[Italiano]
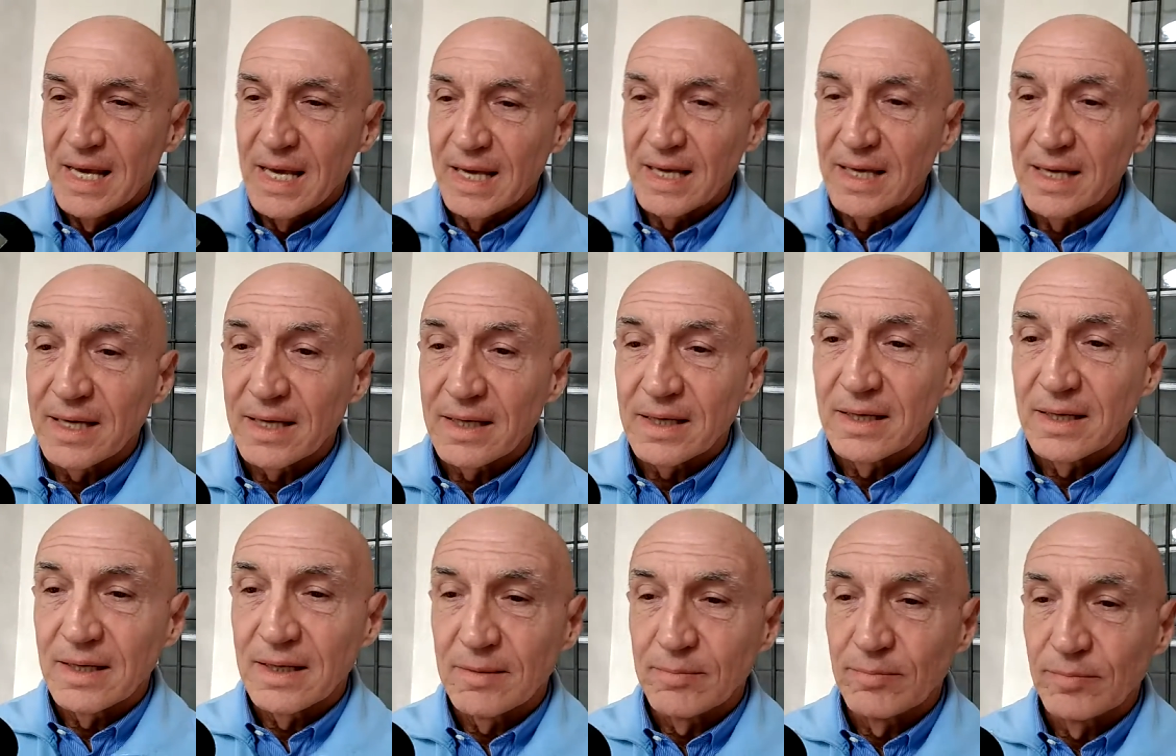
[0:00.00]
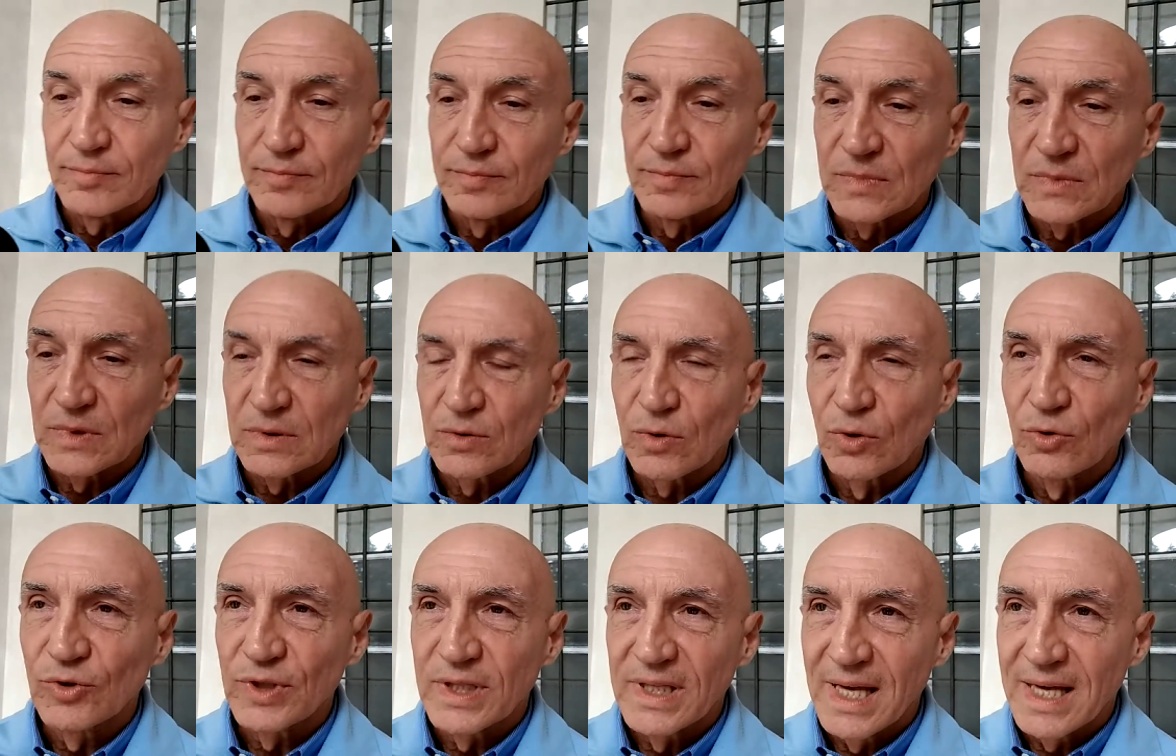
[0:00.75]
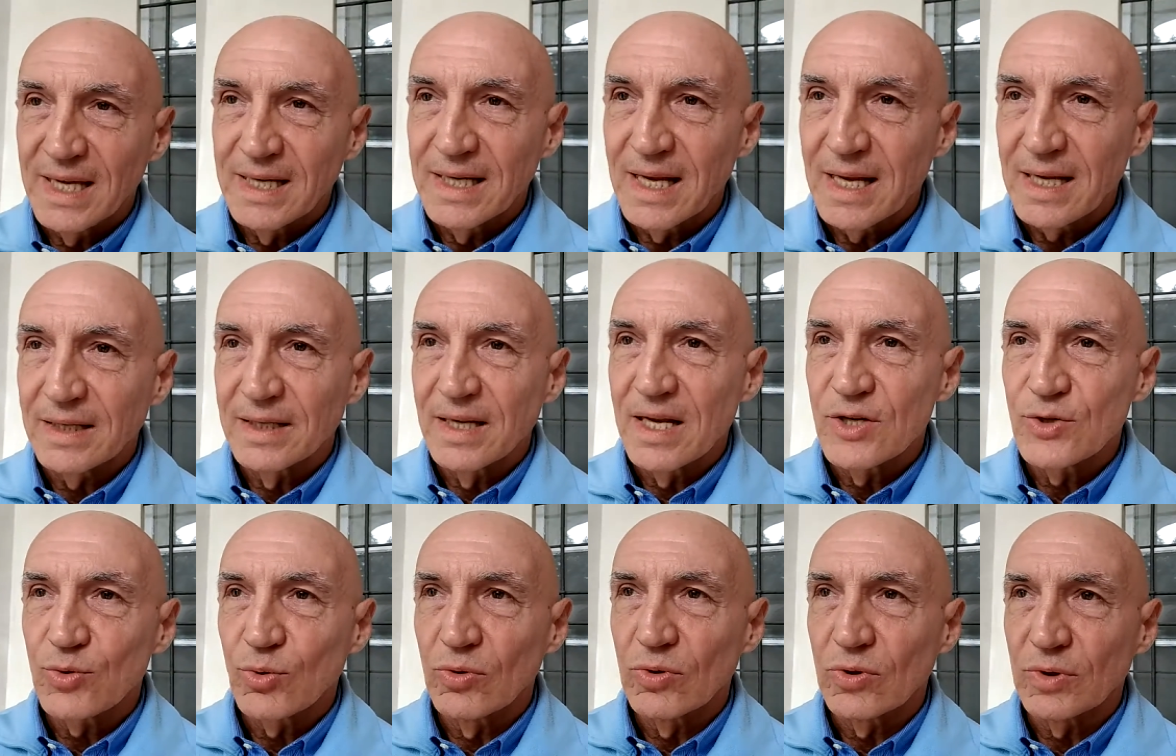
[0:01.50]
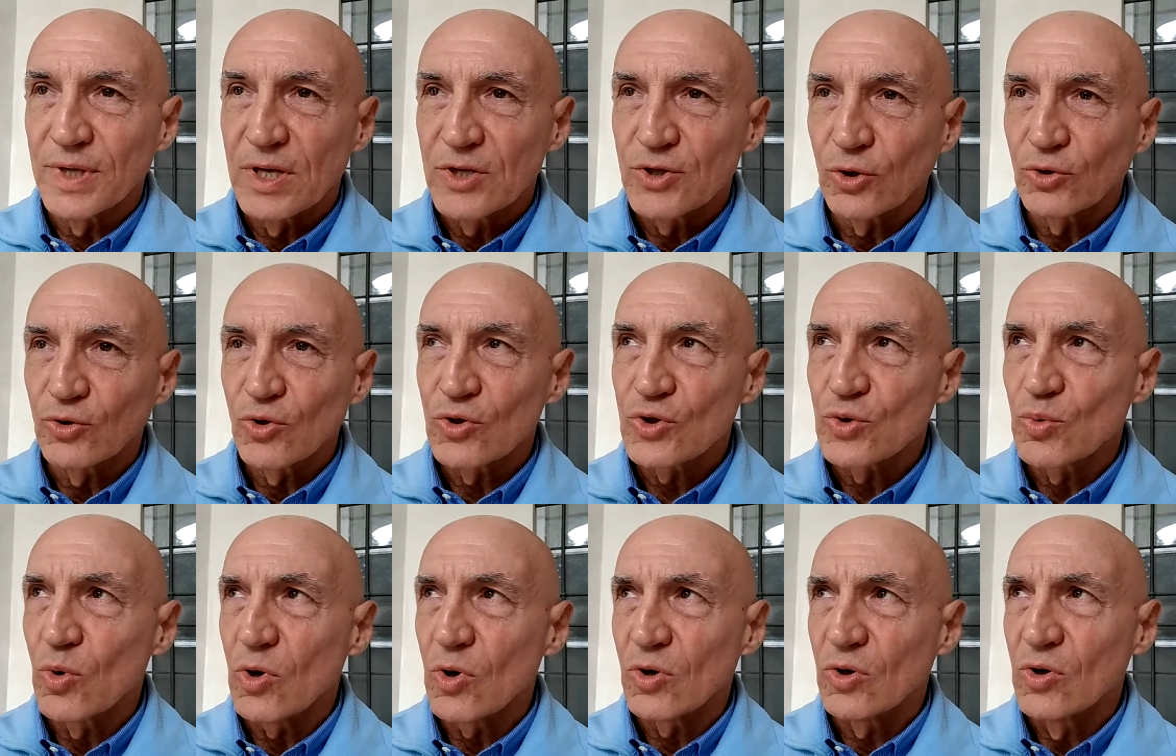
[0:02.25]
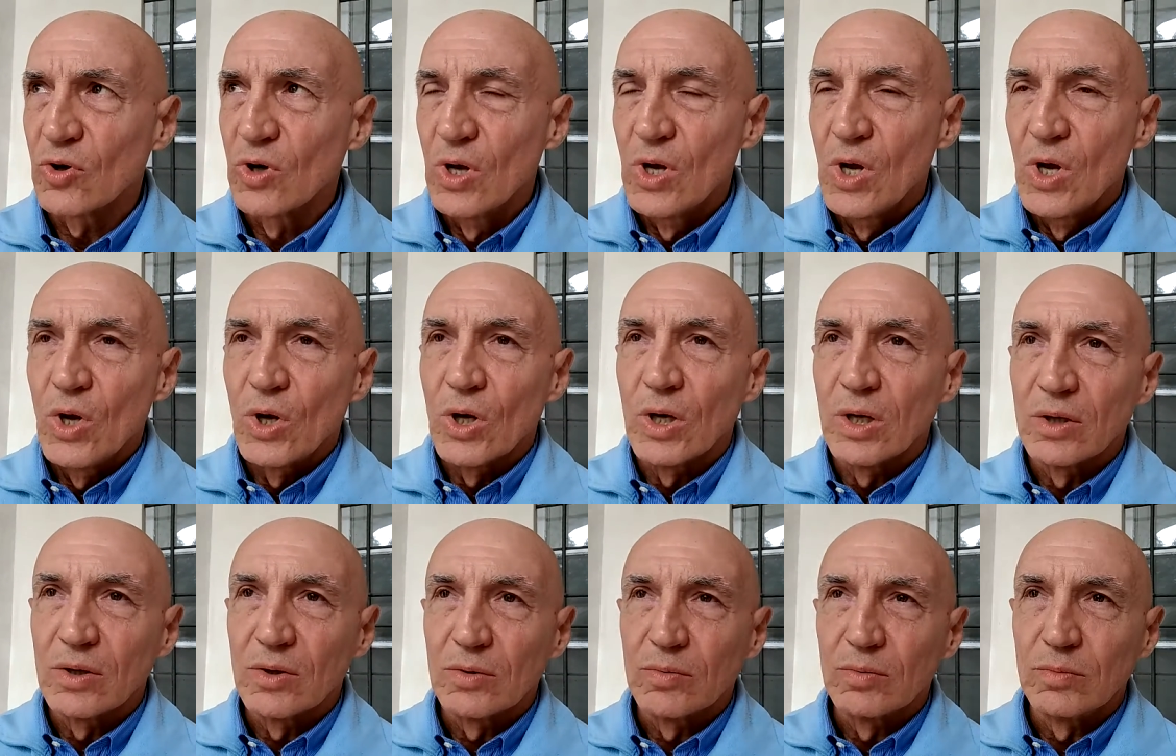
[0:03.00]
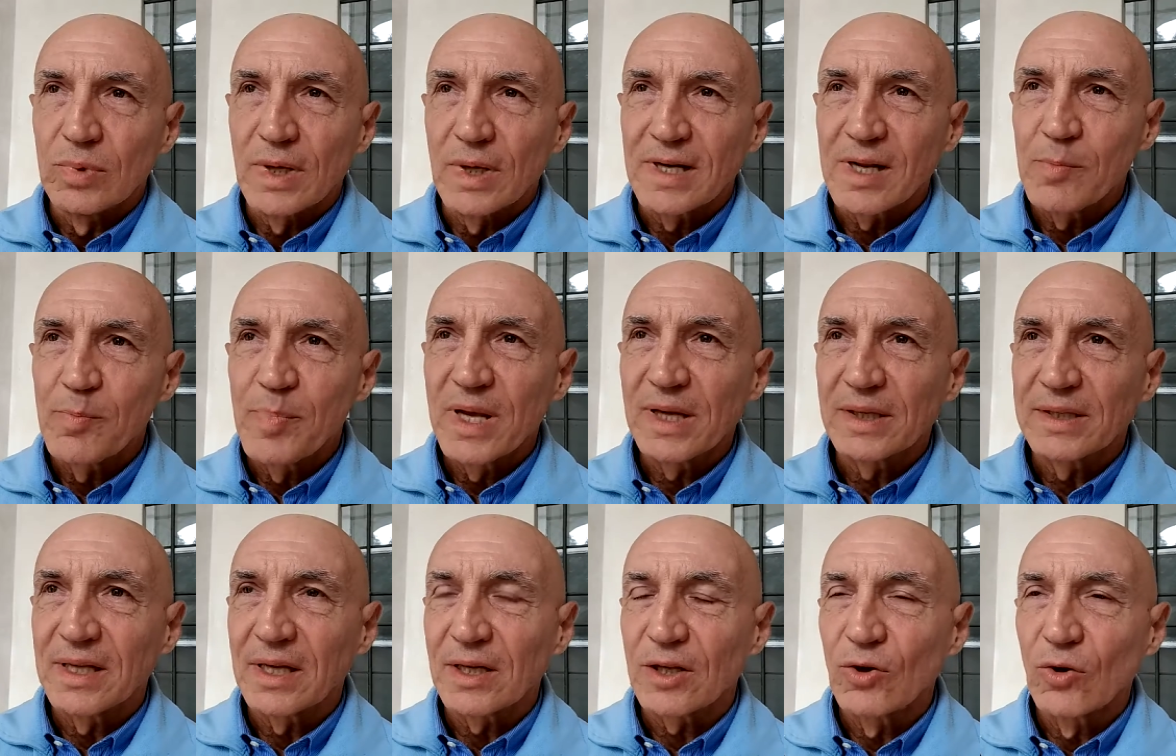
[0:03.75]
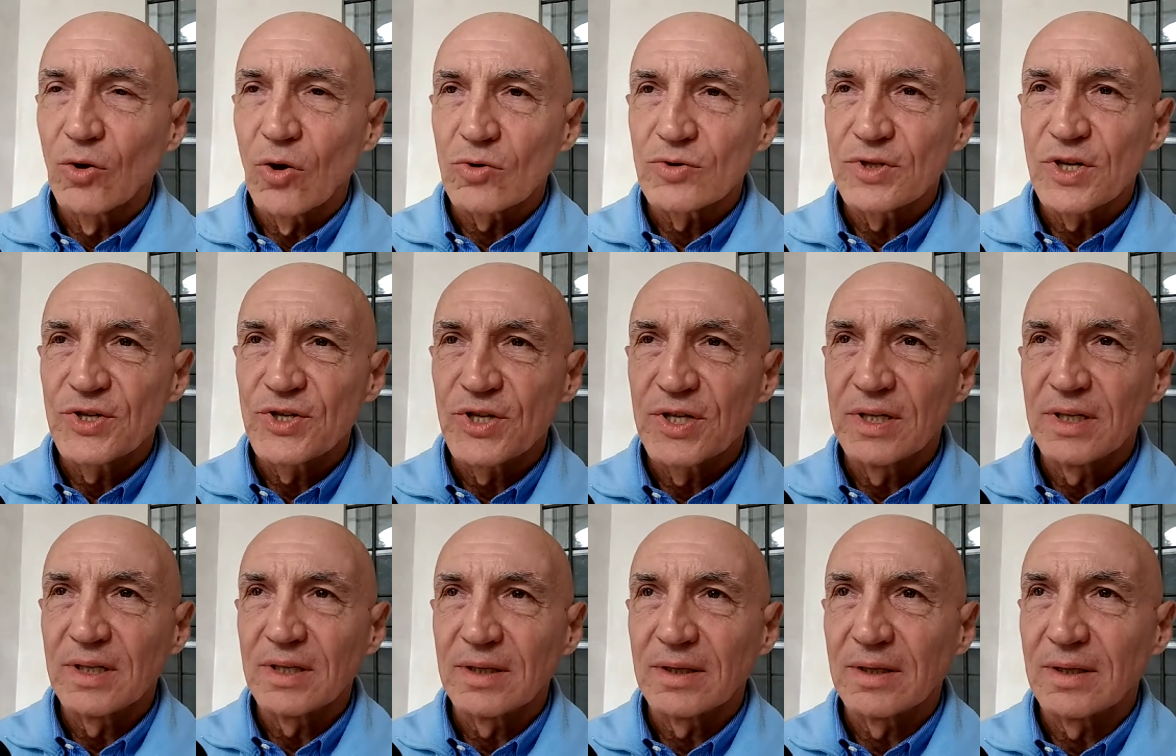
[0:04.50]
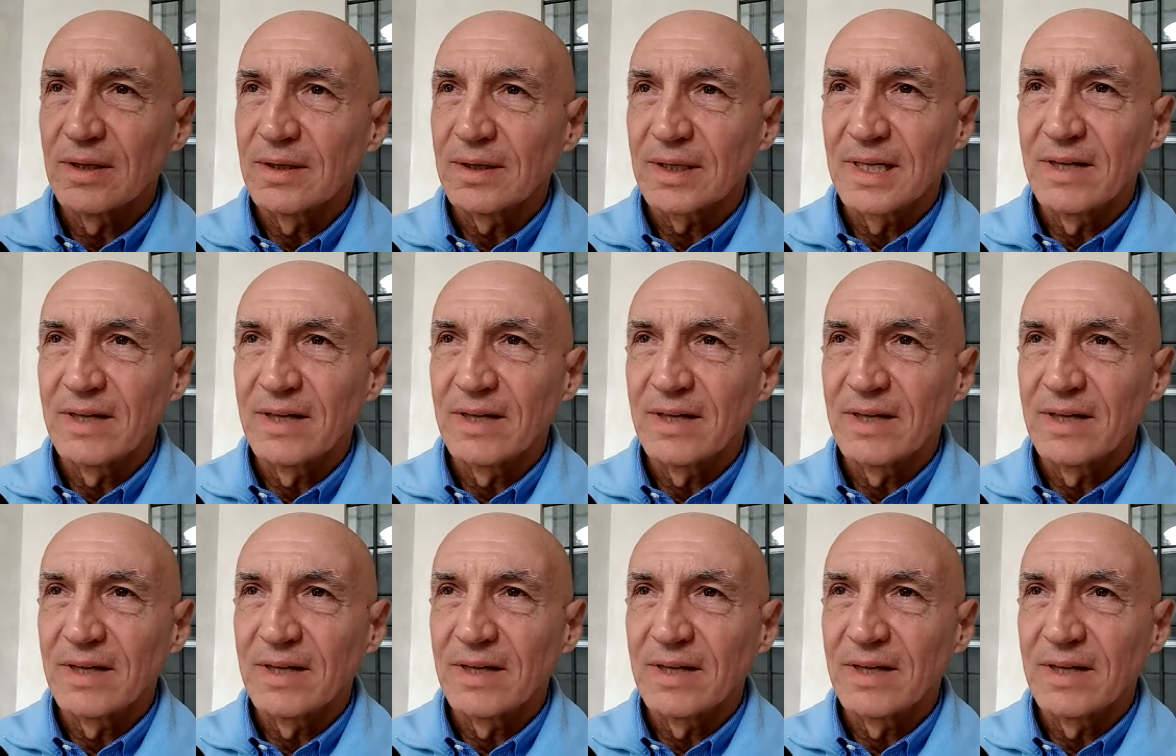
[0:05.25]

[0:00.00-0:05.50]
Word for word: e ehm, contiene nel, suo, nel sottosuolo ehm, reperti archeologici eh,